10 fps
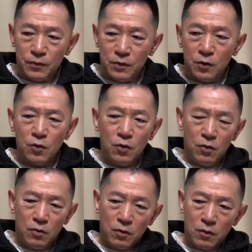制御、
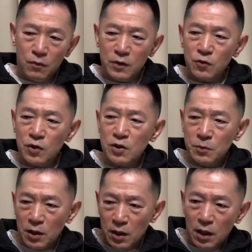わしの写真
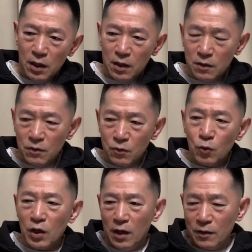見たか
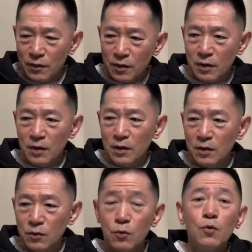どうだ
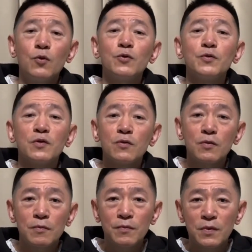こう言うんですよ。
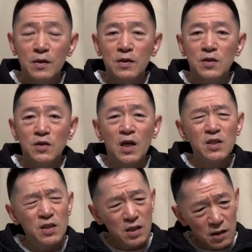写
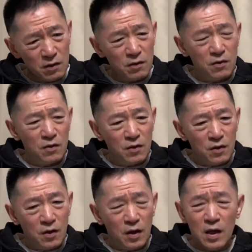真
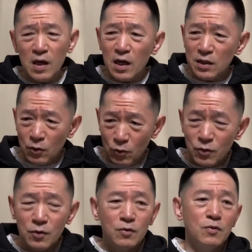映画だろっ
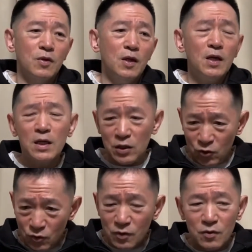て言って。映画で
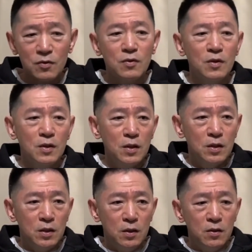しょって言うと。
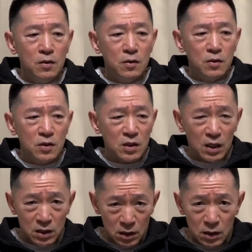
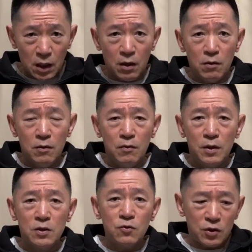写真だよ。
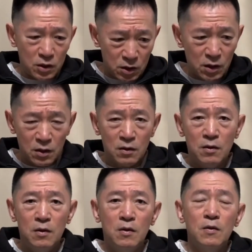わしの写真。
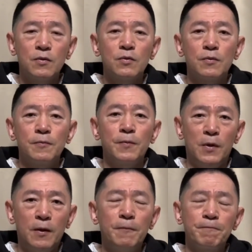
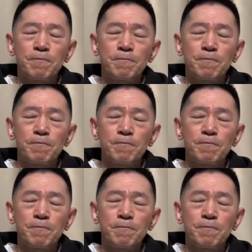ね。